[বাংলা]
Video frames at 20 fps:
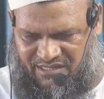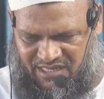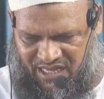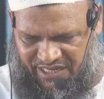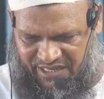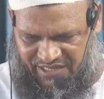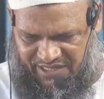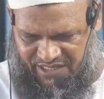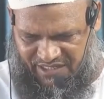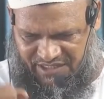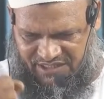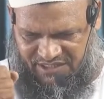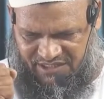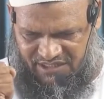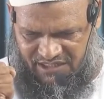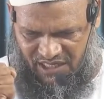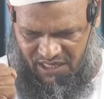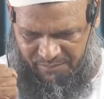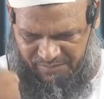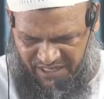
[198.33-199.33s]
নারীকে
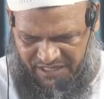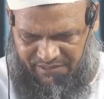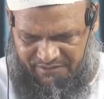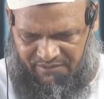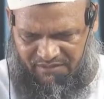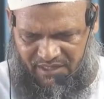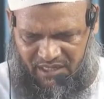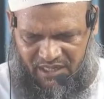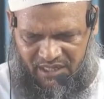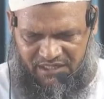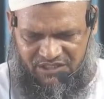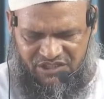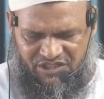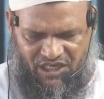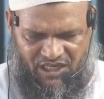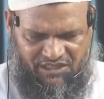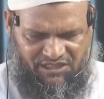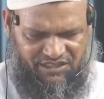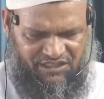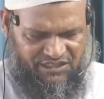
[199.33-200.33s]
স্বামীর
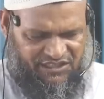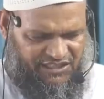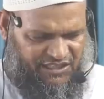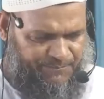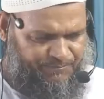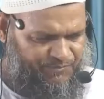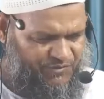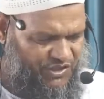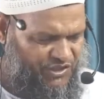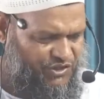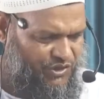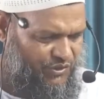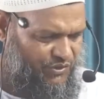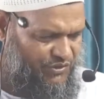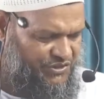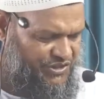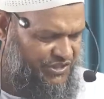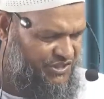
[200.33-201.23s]
শান্তি তৃপ্তির জন্য